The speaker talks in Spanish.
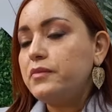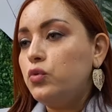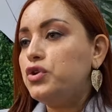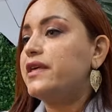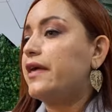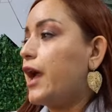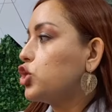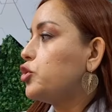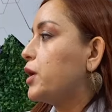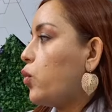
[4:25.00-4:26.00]
unidades
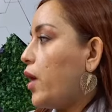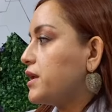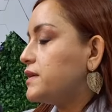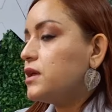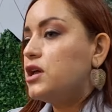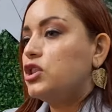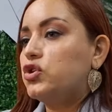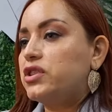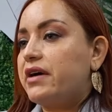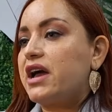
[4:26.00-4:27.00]
agropecuarias
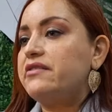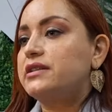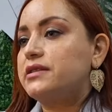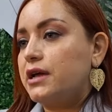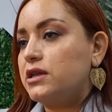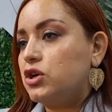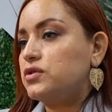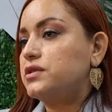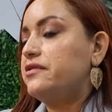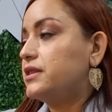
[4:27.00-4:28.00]
donde van a haber
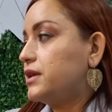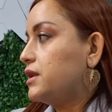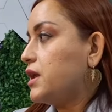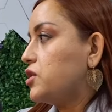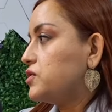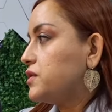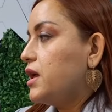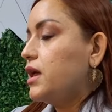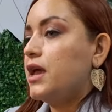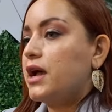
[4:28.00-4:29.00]
técnicos y veterinarios
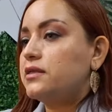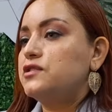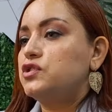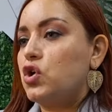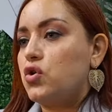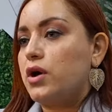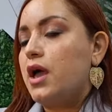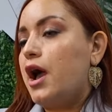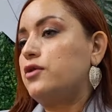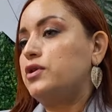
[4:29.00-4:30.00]
en atención
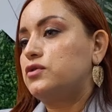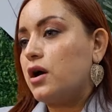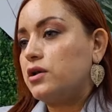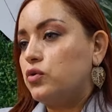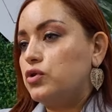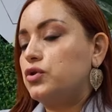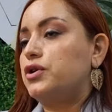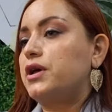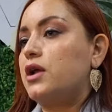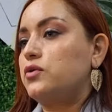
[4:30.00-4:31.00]
a nuestros
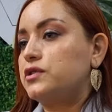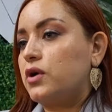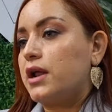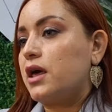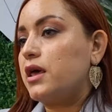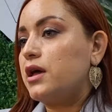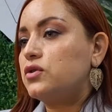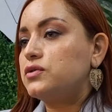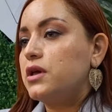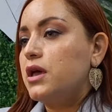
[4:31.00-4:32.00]
agricultores, a nuestros
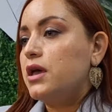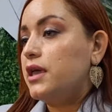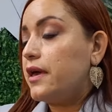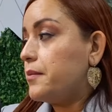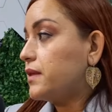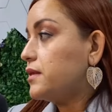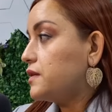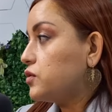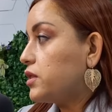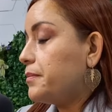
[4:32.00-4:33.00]
ganaderos y además de
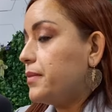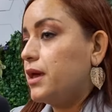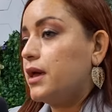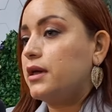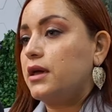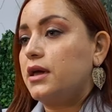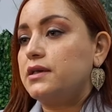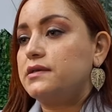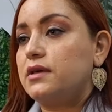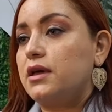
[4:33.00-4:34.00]
eso también
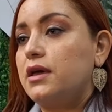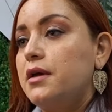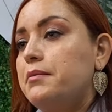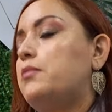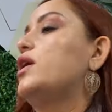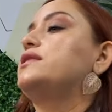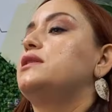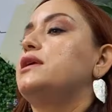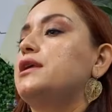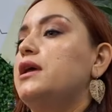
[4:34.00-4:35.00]
este, vamos a
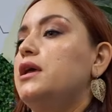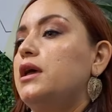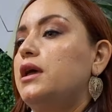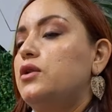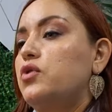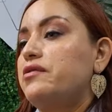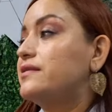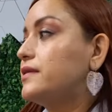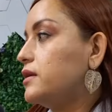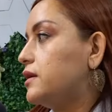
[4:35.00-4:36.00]
tener eh,
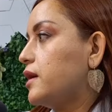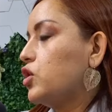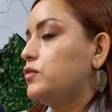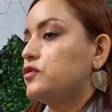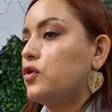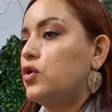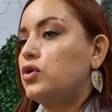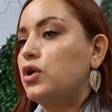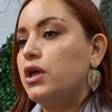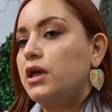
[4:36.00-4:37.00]
nuevas técnicas como
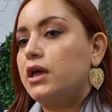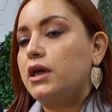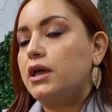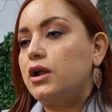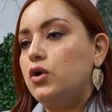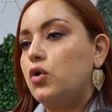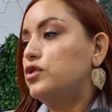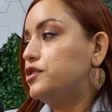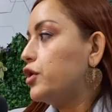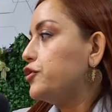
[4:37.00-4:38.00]
son eh, los
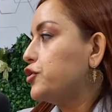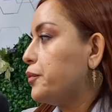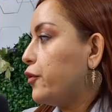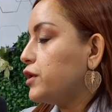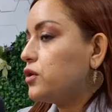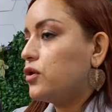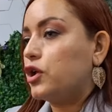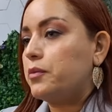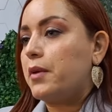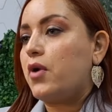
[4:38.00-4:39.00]
cultivos hidropónicos
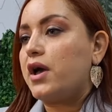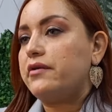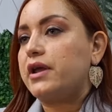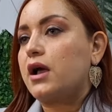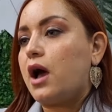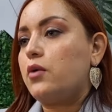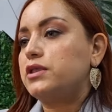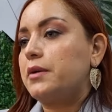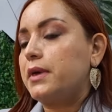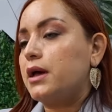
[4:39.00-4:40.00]
que los vamos a llevar a cabo
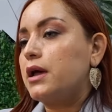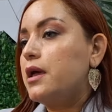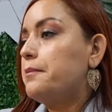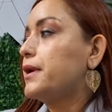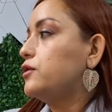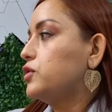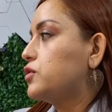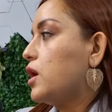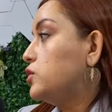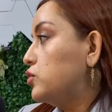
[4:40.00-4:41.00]
también para
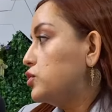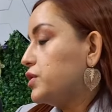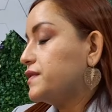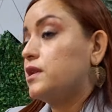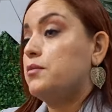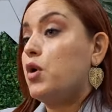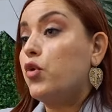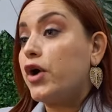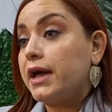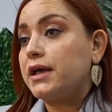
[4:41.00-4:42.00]
nuestros agricultores. Tenemos
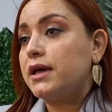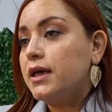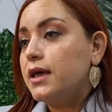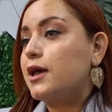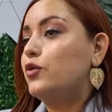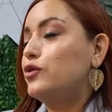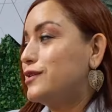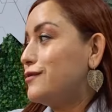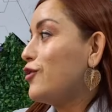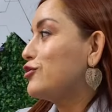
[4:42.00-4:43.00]
mujeres que
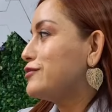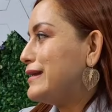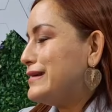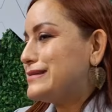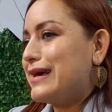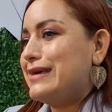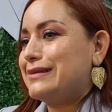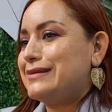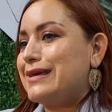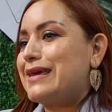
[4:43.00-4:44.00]
cultivan hortalizas y
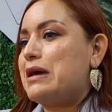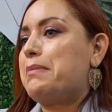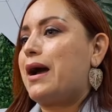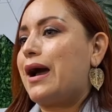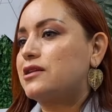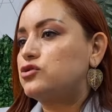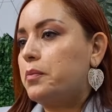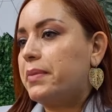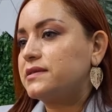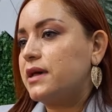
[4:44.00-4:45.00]
que tienen que pagar sus
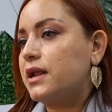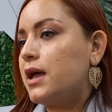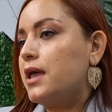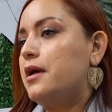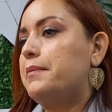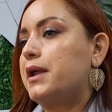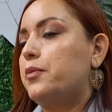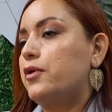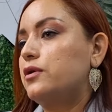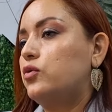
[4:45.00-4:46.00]
parcelas para
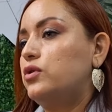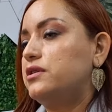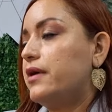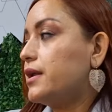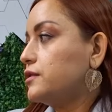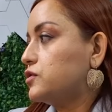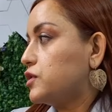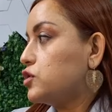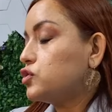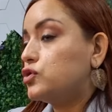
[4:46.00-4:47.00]
poder cultivar.
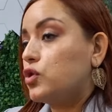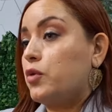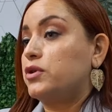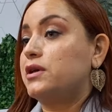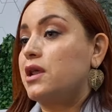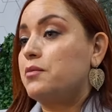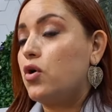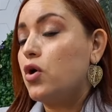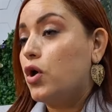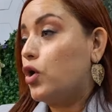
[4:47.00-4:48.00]
Entonces nosotros como
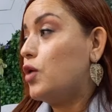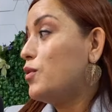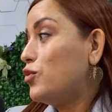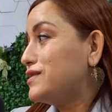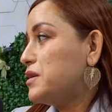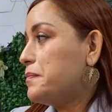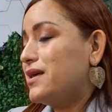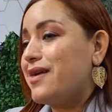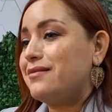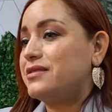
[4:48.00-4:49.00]
tenemos como
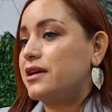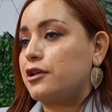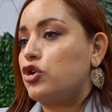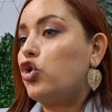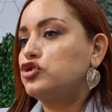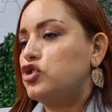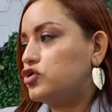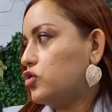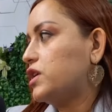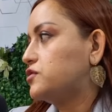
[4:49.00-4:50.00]
municipalidad terrenos
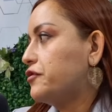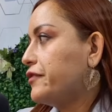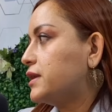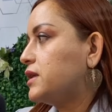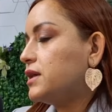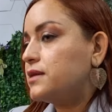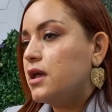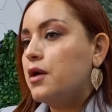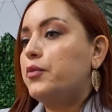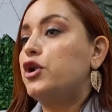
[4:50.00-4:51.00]
ociosos que son fértiles,
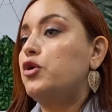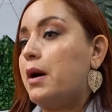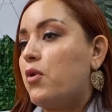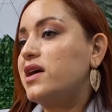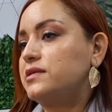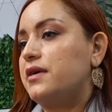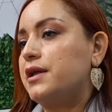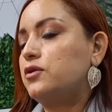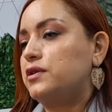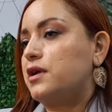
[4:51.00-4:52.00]
pues los vamos a
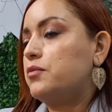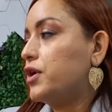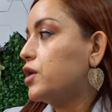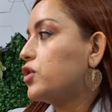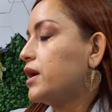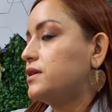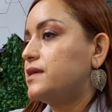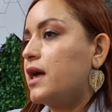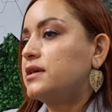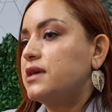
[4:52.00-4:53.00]
ceder a nuestras mujeres
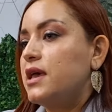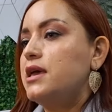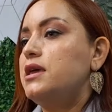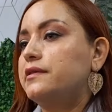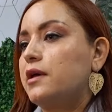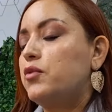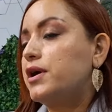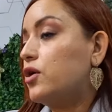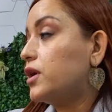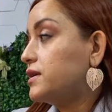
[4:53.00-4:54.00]
organizadas. Y estas
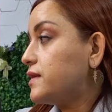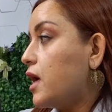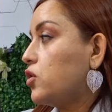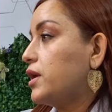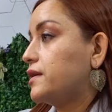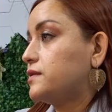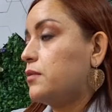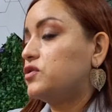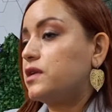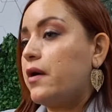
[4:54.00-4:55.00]
mujeres organizadas con las que
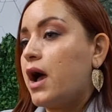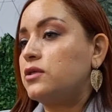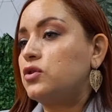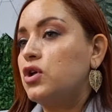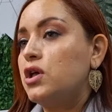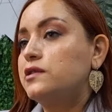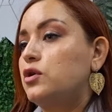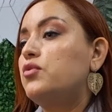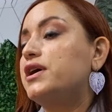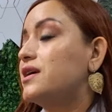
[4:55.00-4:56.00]
estamos trabajando
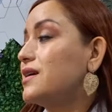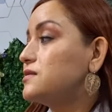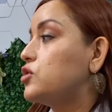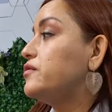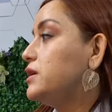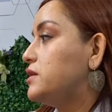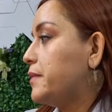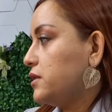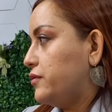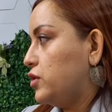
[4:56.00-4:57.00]
son mujeres que han sido
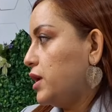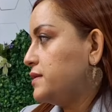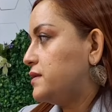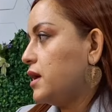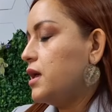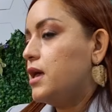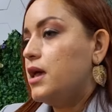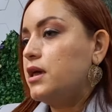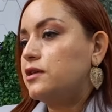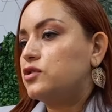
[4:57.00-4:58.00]
víctimas de violencia.
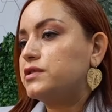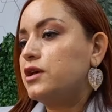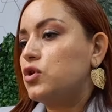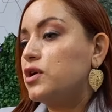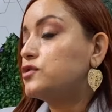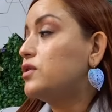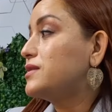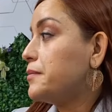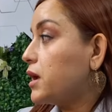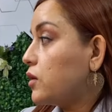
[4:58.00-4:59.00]
Y entonces no es solo el
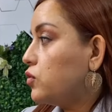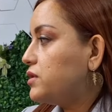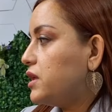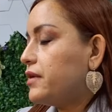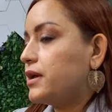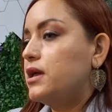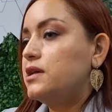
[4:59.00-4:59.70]
tema que cultive,